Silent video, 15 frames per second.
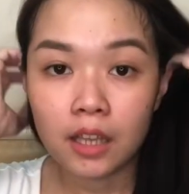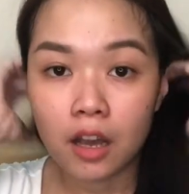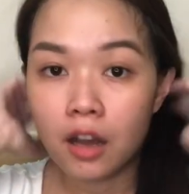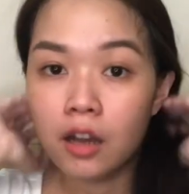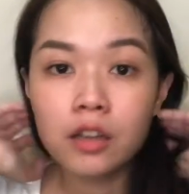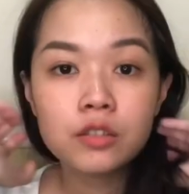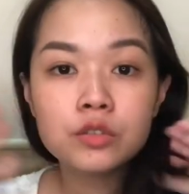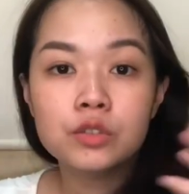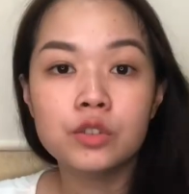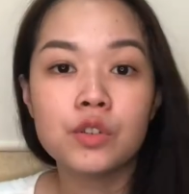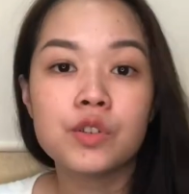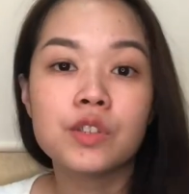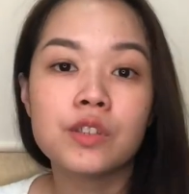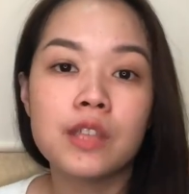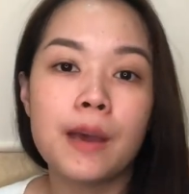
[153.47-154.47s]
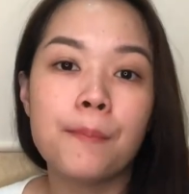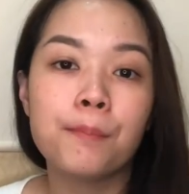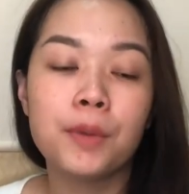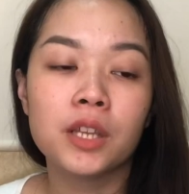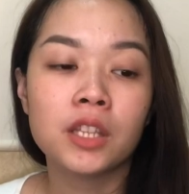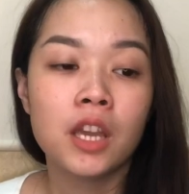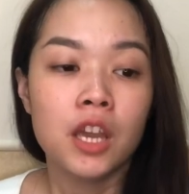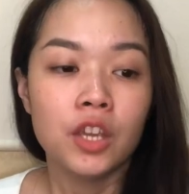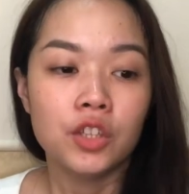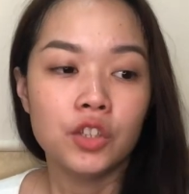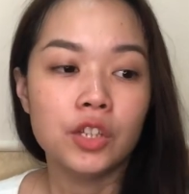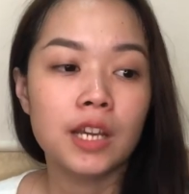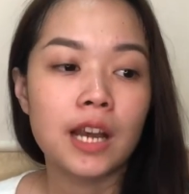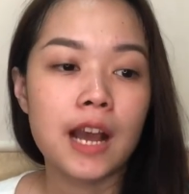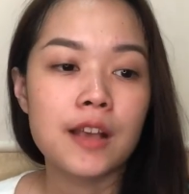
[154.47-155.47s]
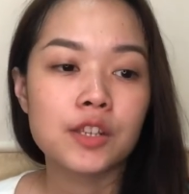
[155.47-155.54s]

Uh, kudos to them. But, yun na nga.